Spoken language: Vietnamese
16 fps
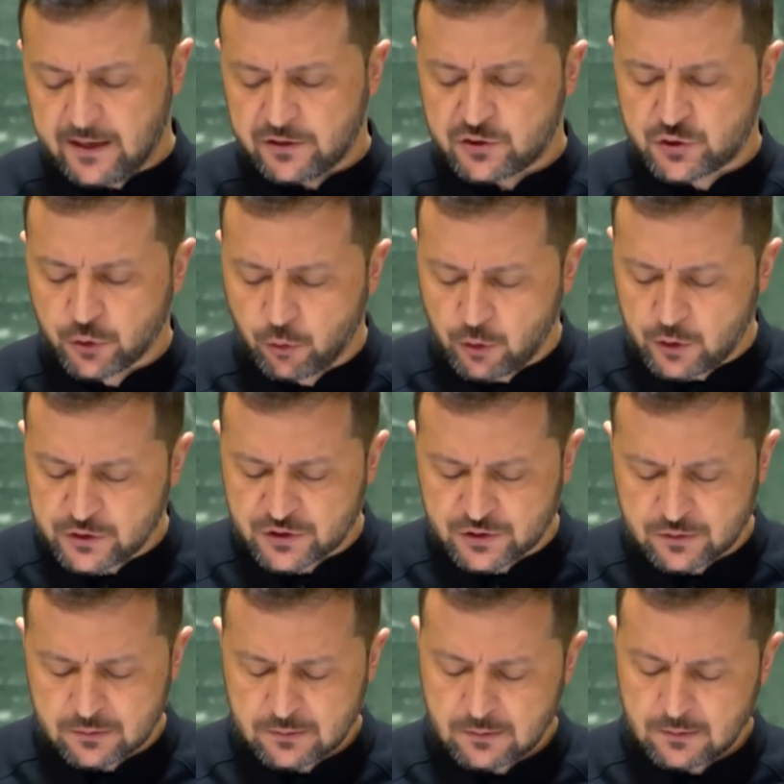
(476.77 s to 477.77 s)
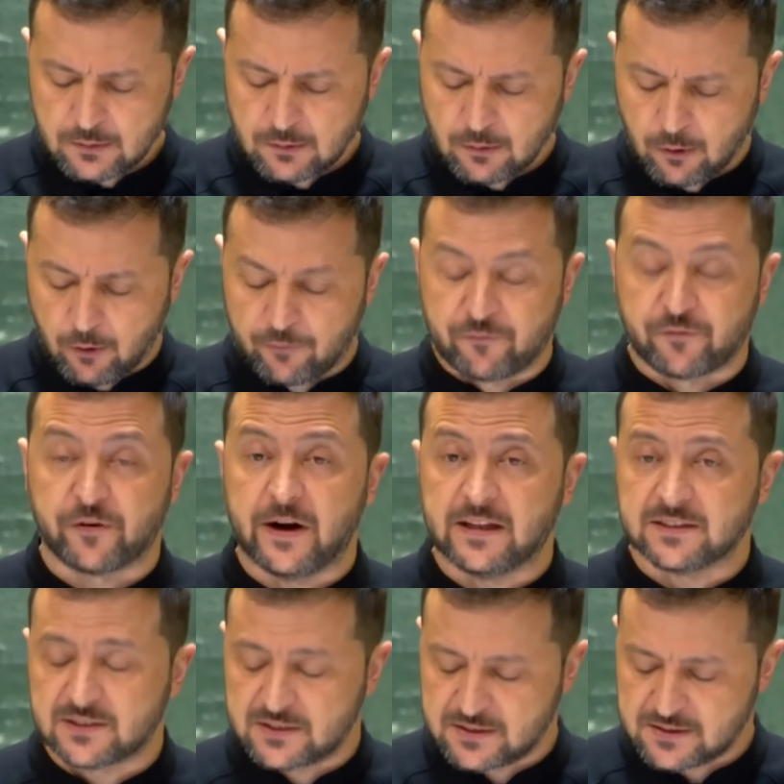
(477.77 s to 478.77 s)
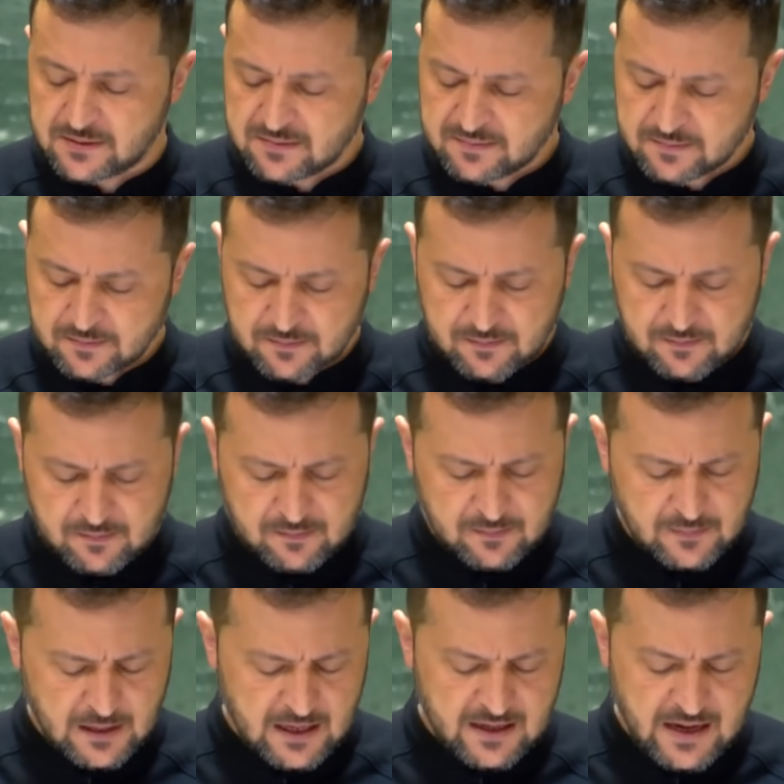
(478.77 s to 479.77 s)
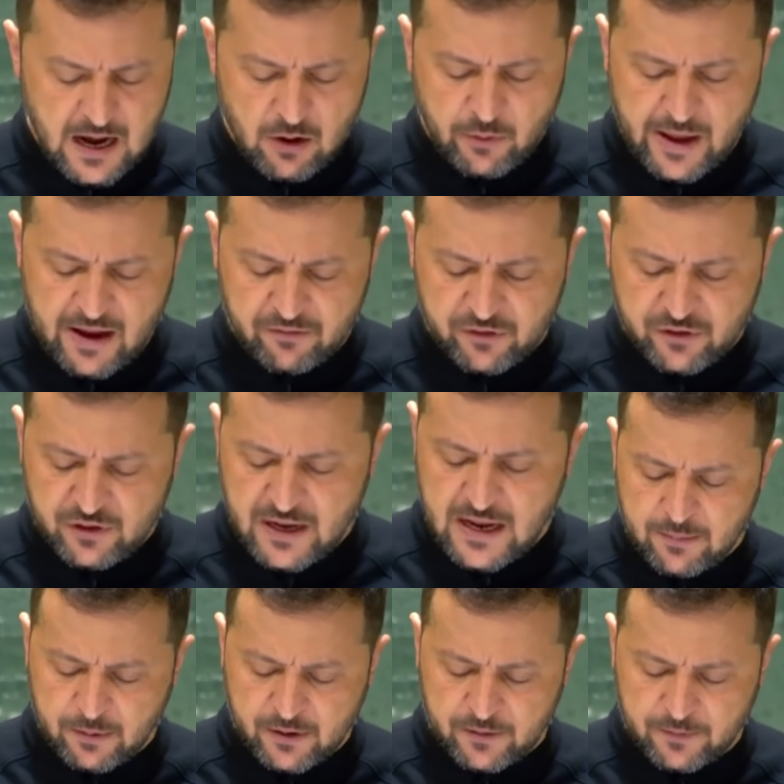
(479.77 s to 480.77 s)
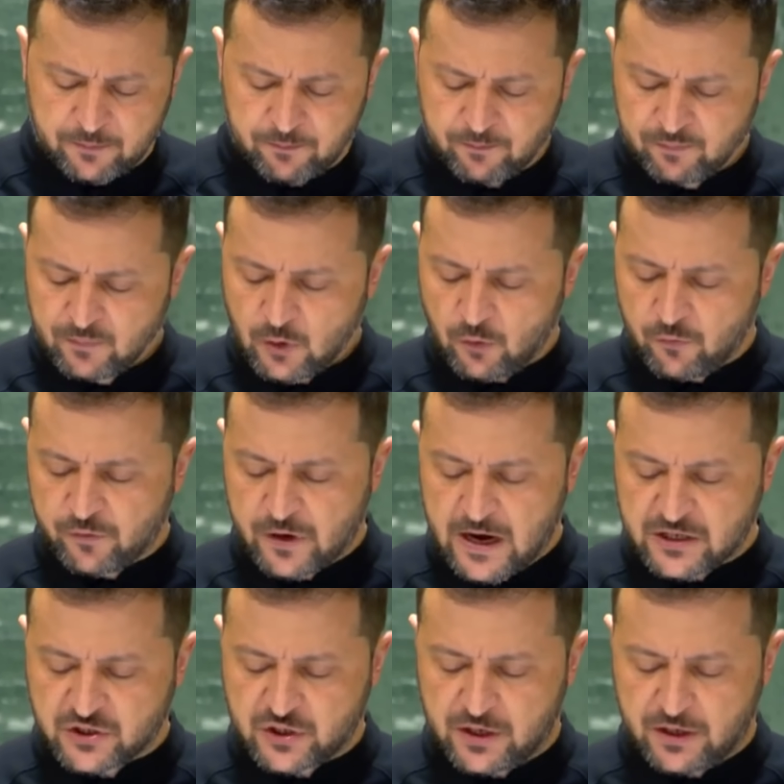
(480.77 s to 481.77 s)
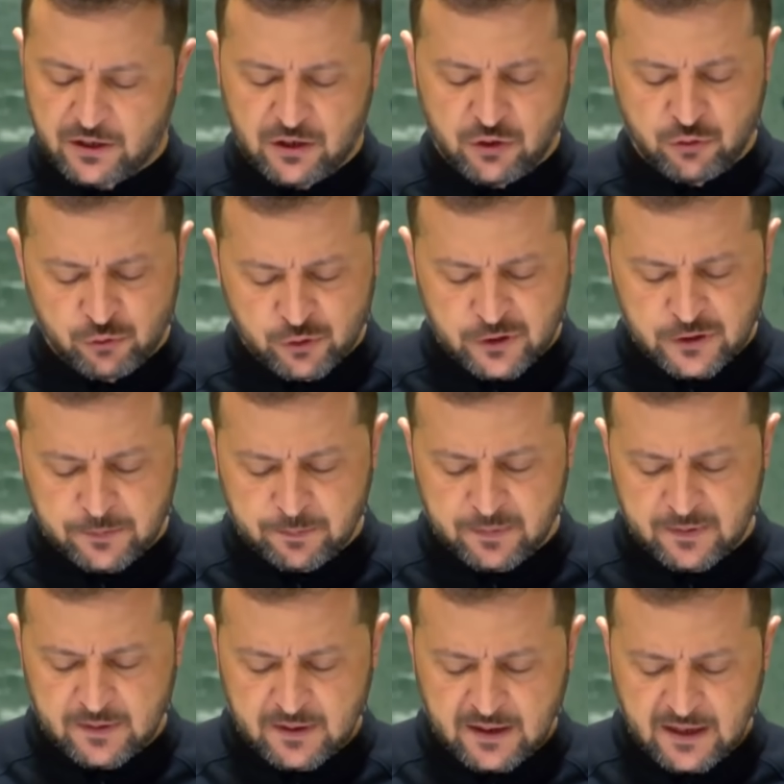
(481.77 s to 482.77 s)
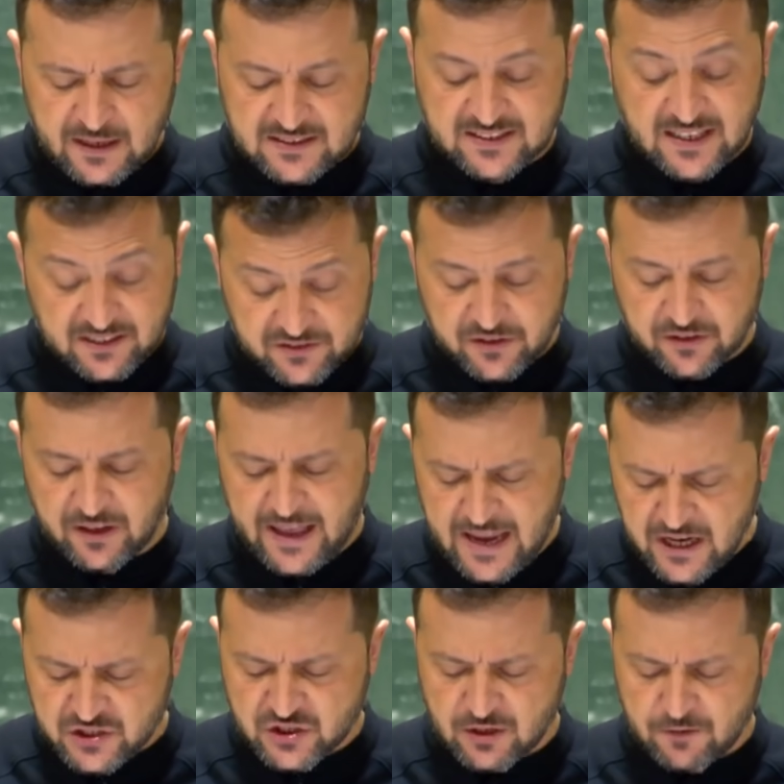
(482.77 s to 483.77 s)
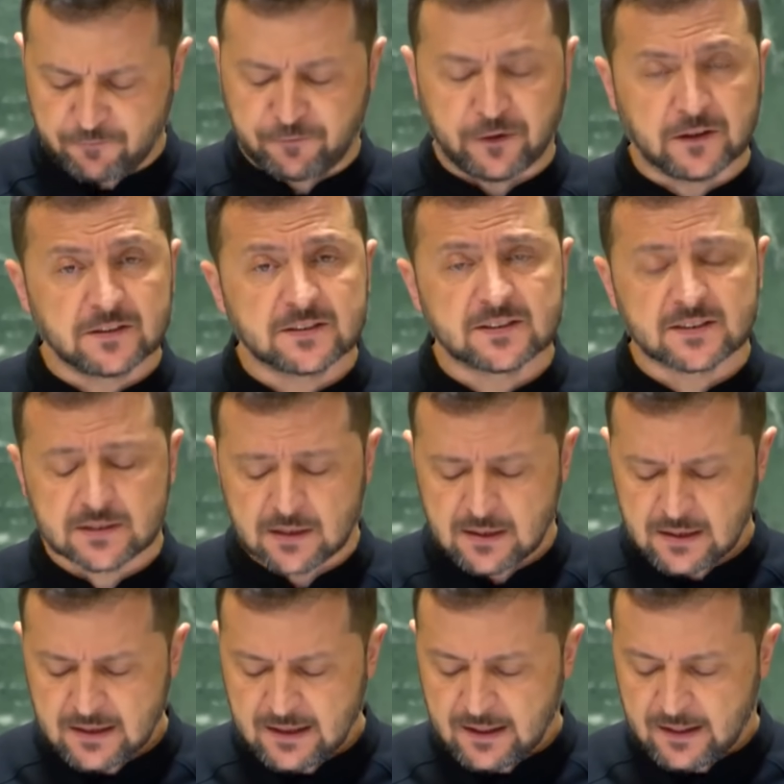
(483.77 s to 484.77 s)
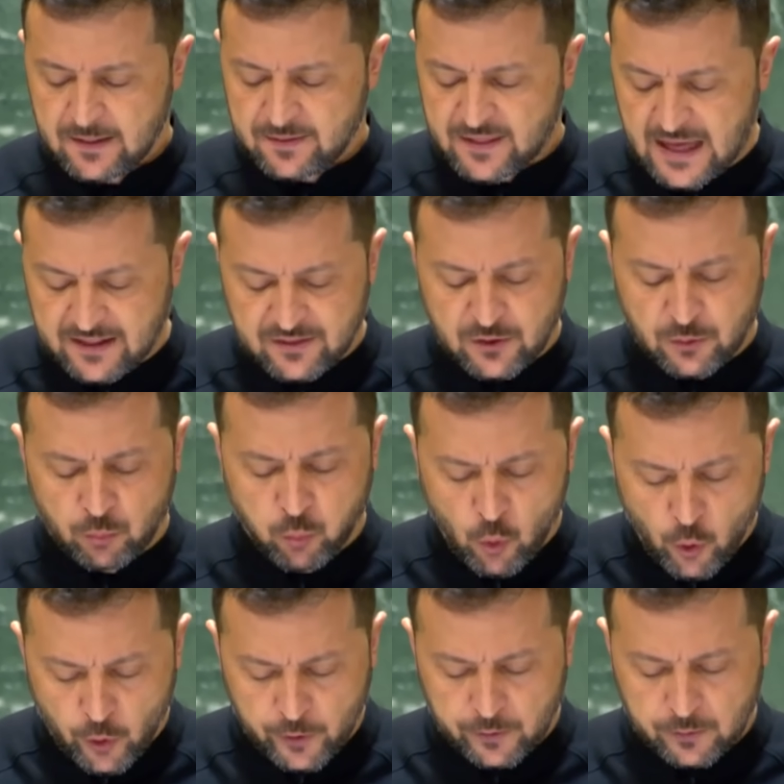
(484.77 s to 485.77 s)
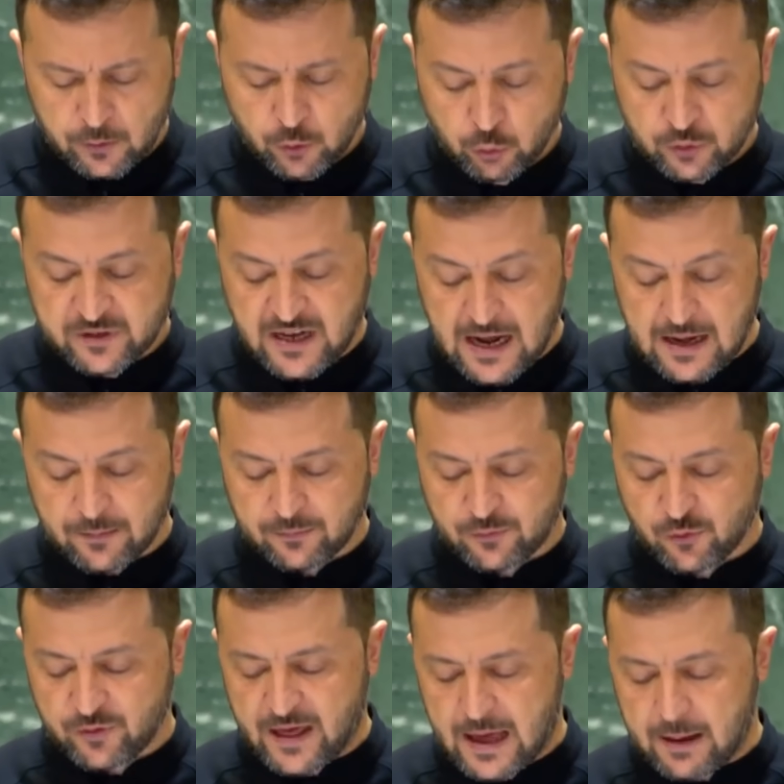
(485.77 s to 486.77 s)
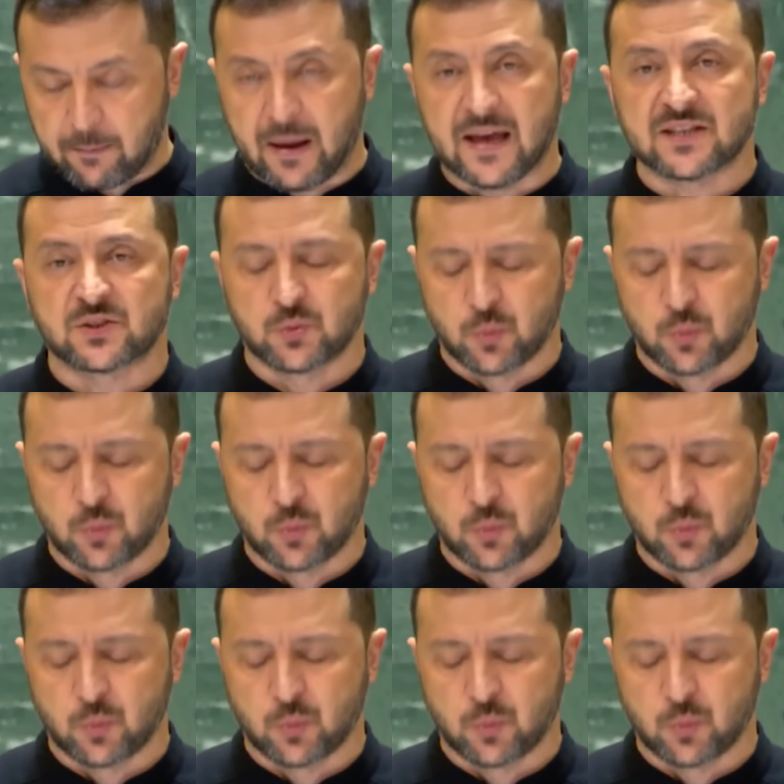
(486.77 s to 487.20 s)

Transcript: Một sự lựa chọn bạn bè thú vị. Và giờ đây, mọi nước láng giềng của Nga ở châu Âu và Trung Á đều cảm thấy chiến tranh có thể đến với họ.